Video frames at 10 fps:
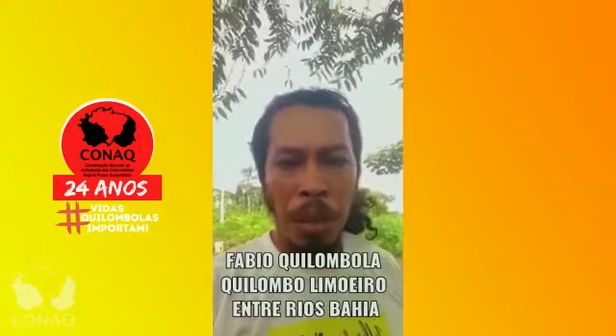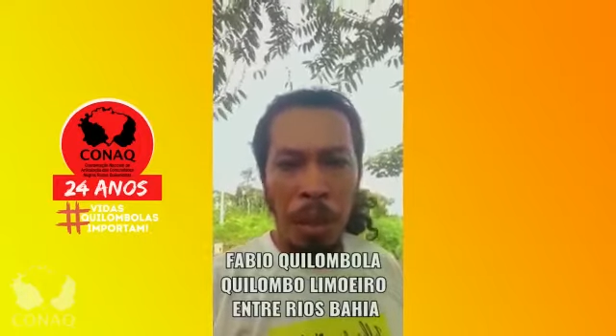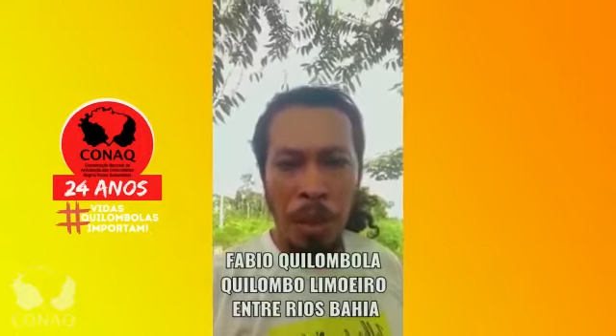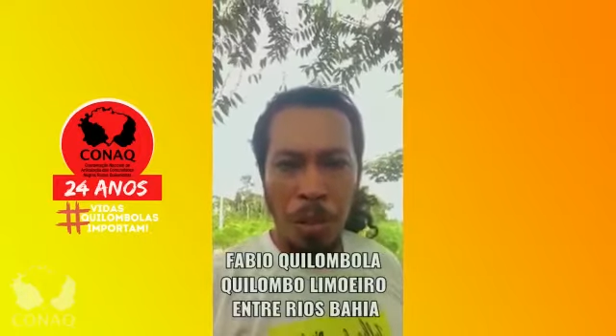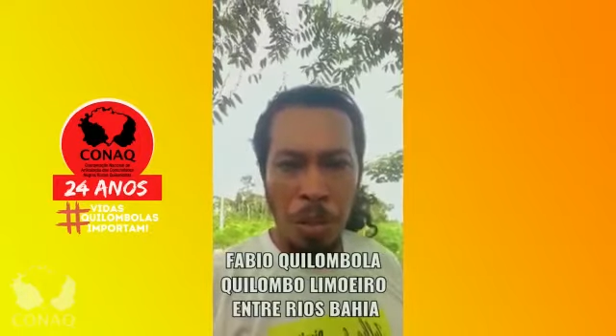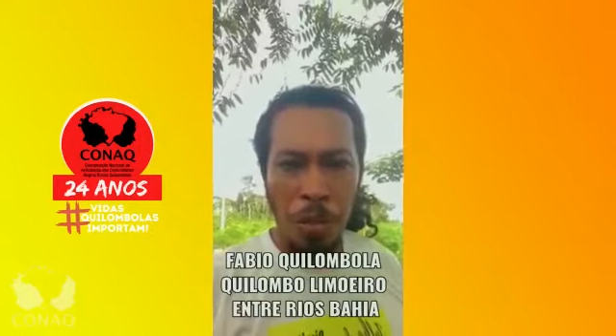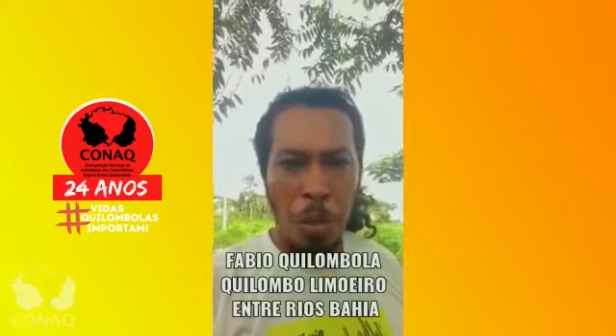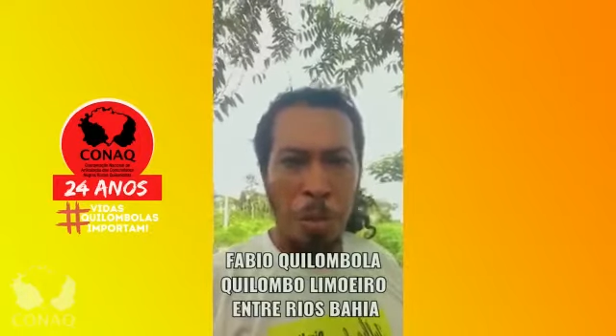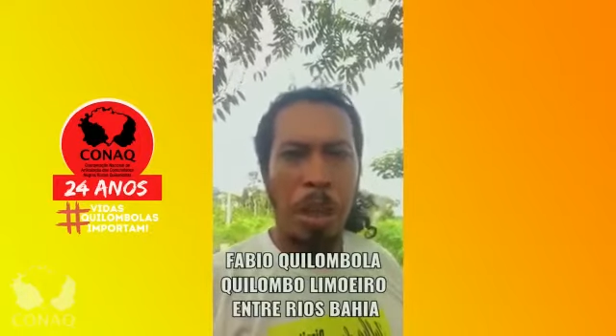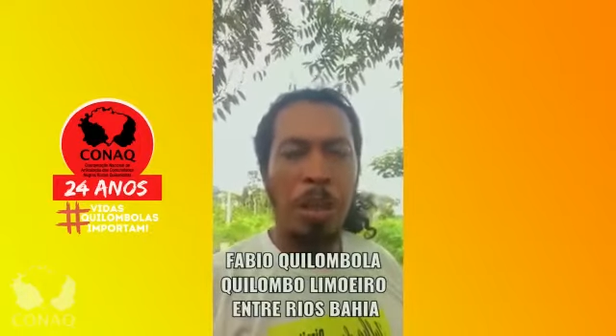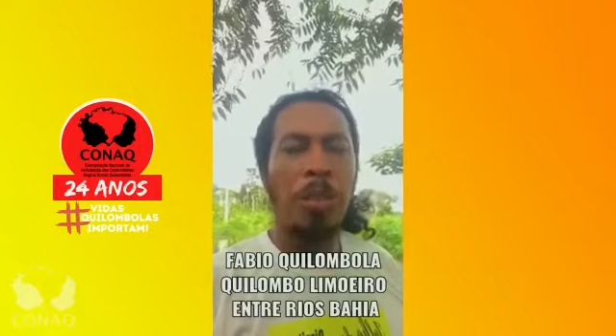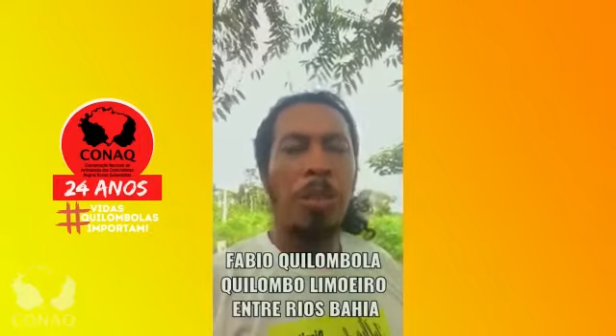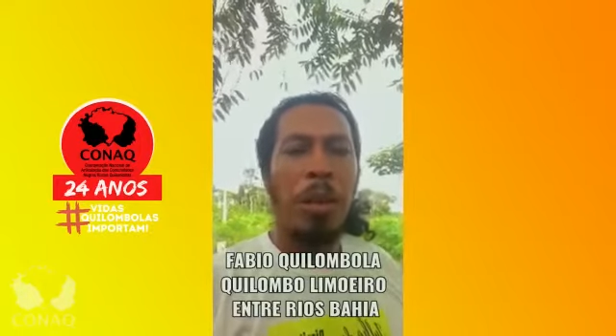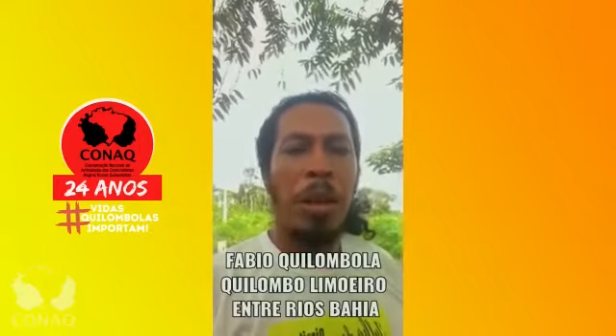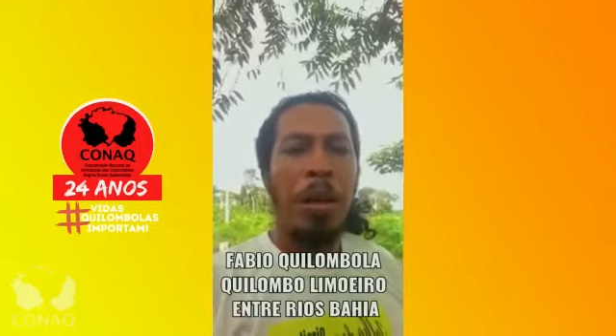Quero, nesse momento,
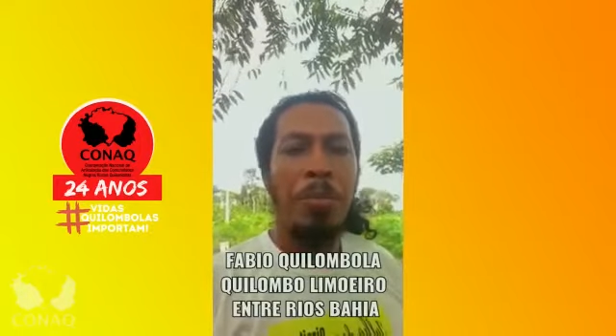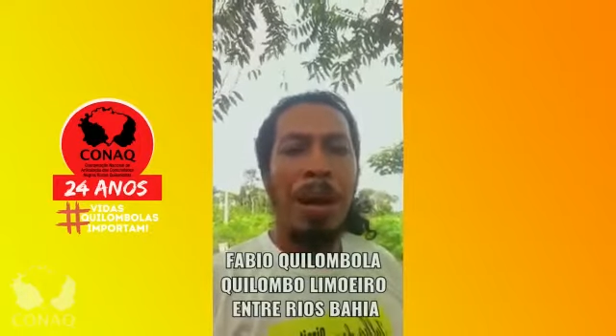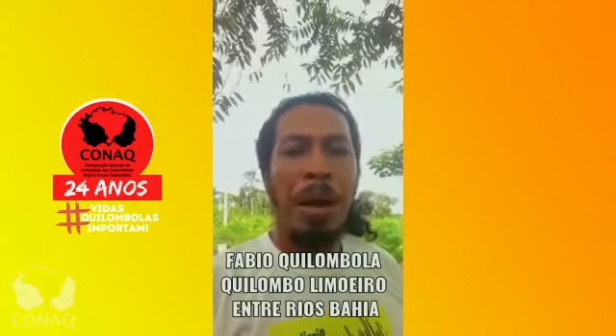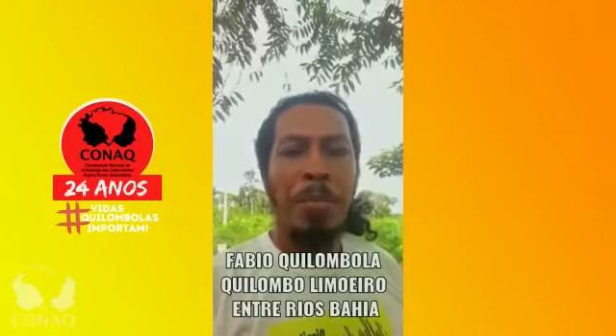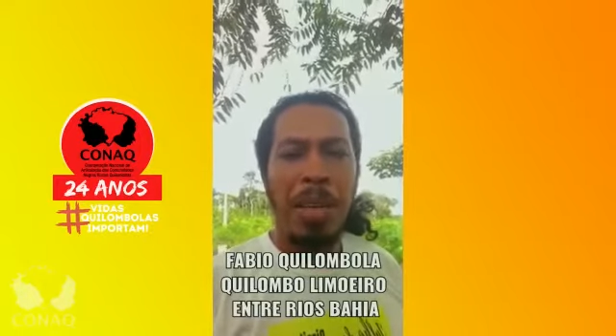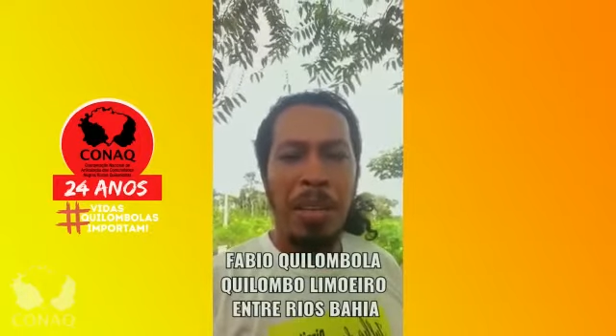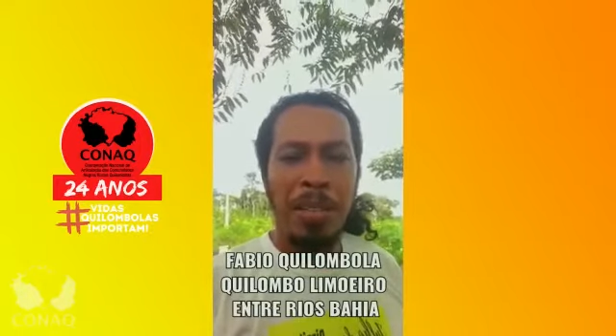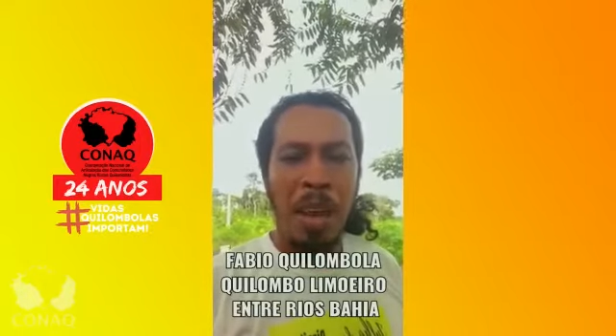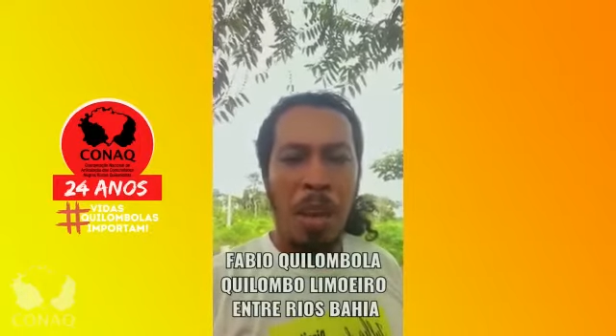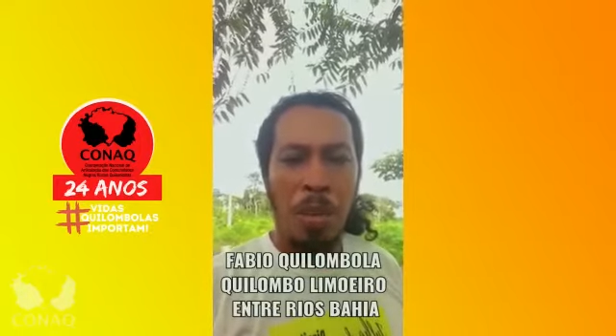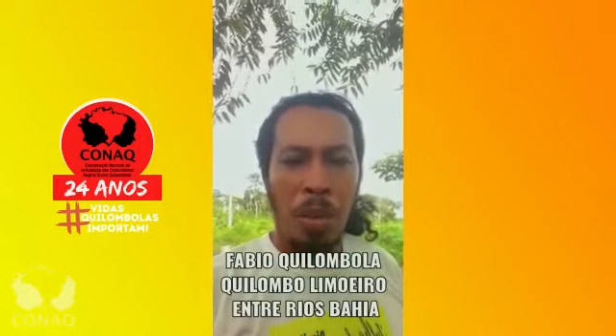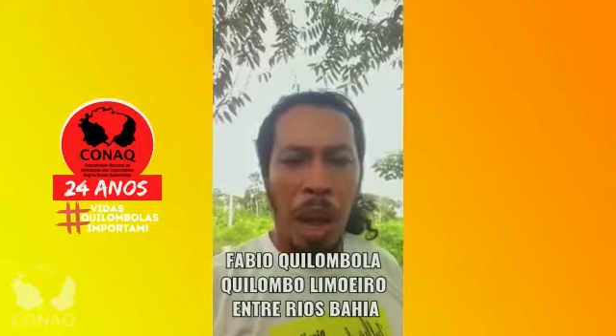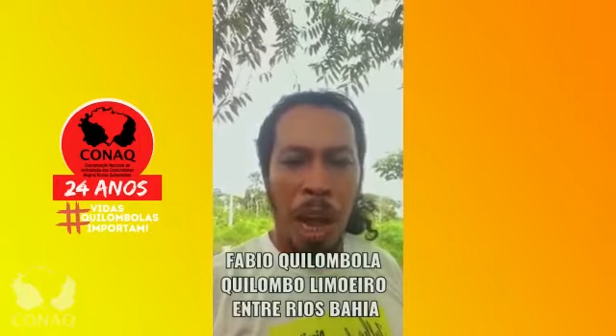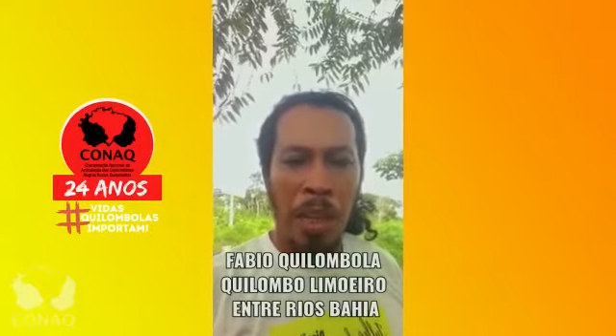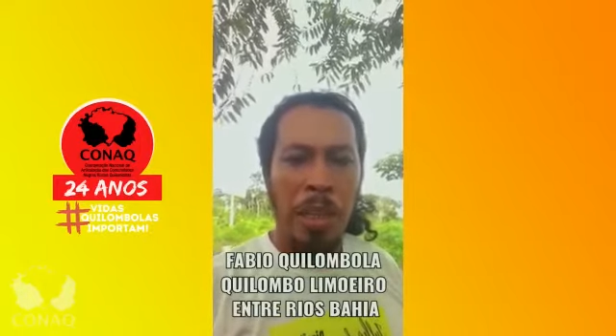parabenizar a
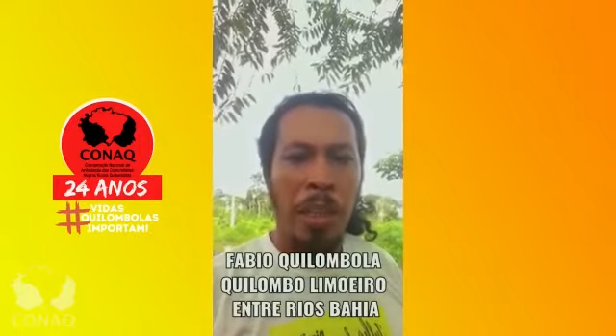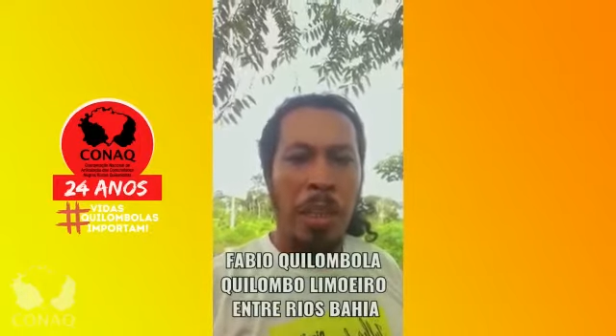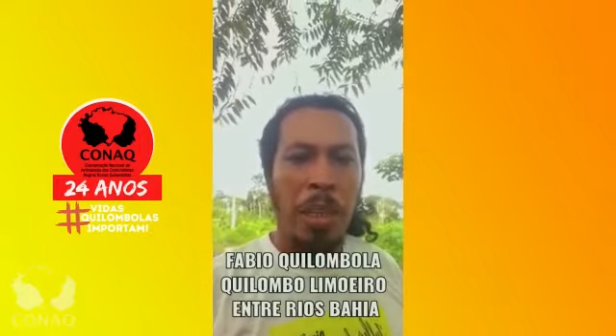CONAC